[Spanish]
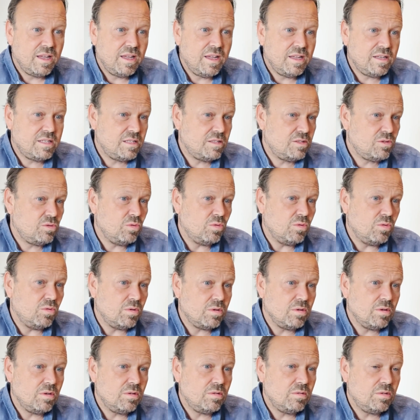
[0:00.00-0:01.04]
Ese es su
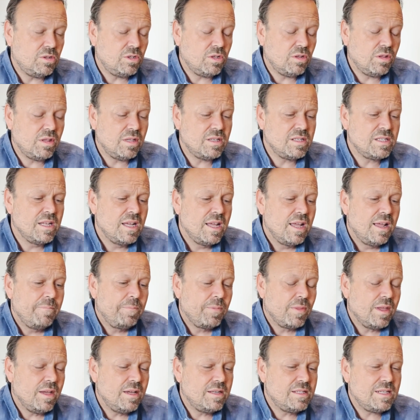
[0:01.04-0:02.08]
cu. Entonces,
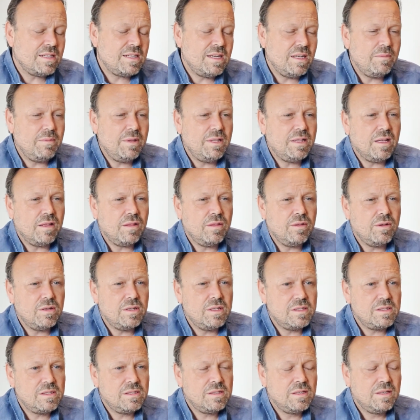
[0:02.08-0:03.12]
esas
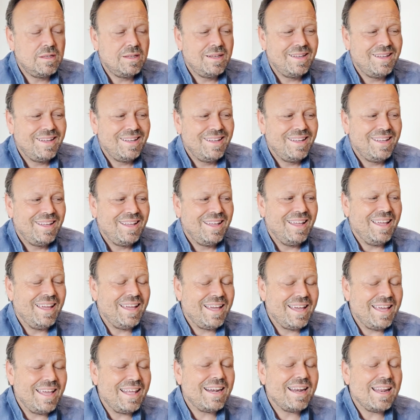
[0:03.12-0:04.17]
limitaciones,
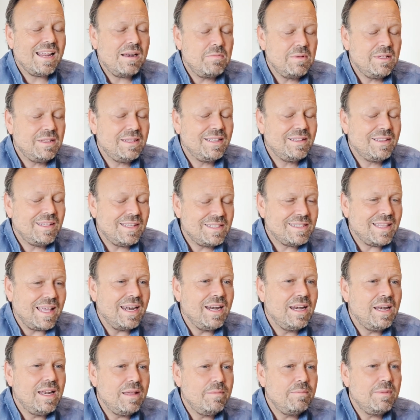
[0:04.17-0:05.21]
¿en qué realmente te
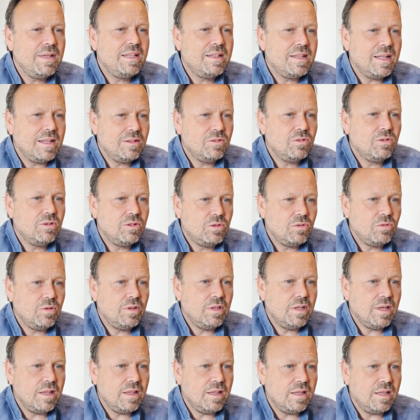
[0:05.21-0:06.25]
están limitando en tu
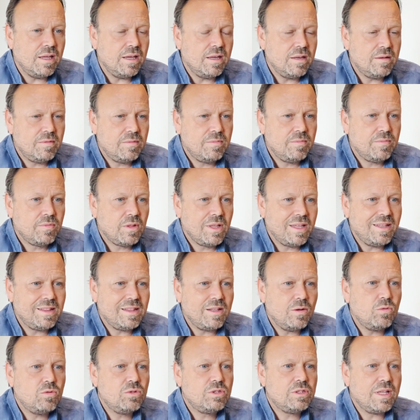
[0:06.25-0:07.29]
día a día? ¿Qué
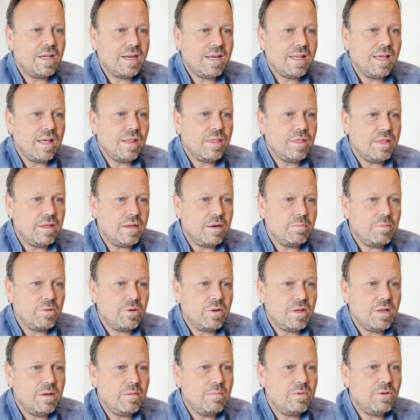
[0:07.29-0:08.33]
te gustaría hacer?
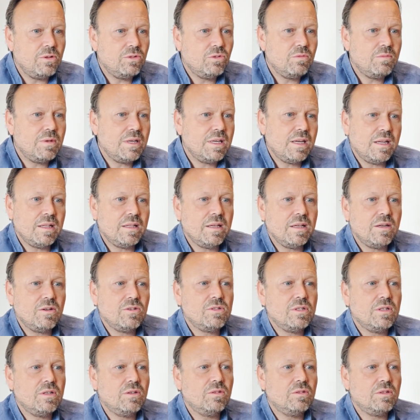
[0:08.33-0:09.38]
Por ejemplo, tú imagínate que
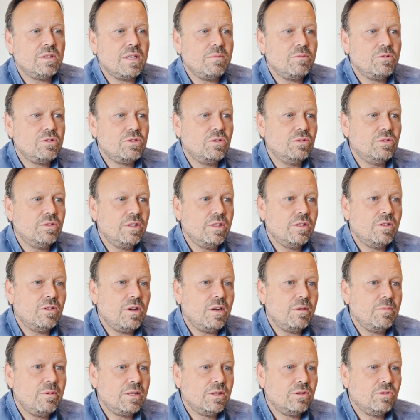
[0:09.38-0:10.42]
nos encontramos
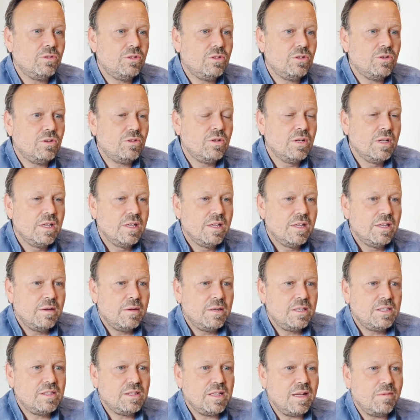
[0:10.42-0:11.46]
contigo, Alberto y yo,
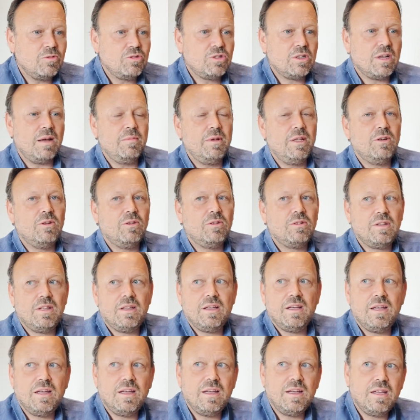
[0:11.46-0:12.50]
estamos camino
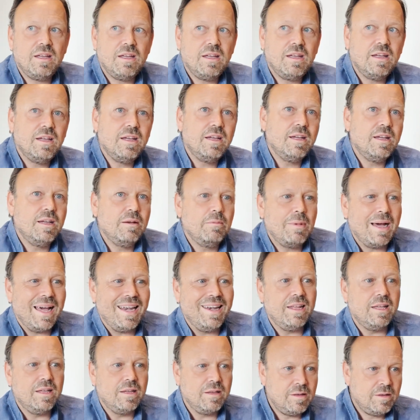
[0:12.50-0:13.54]
de
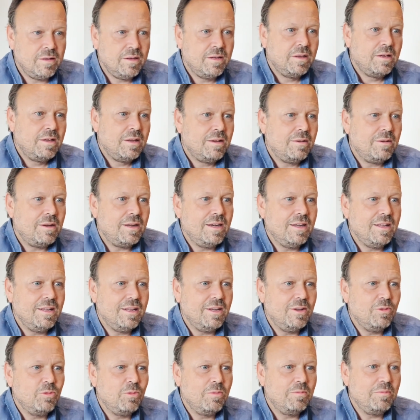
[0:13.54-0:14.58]
Bali, ¿vale?
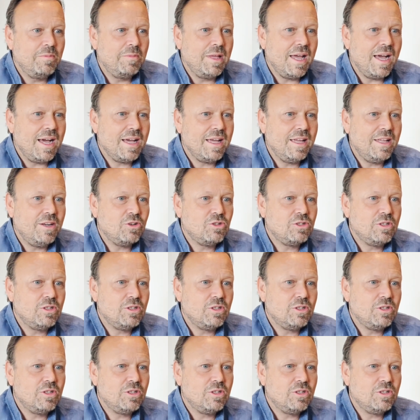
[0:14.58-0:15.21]
En un viaje mm.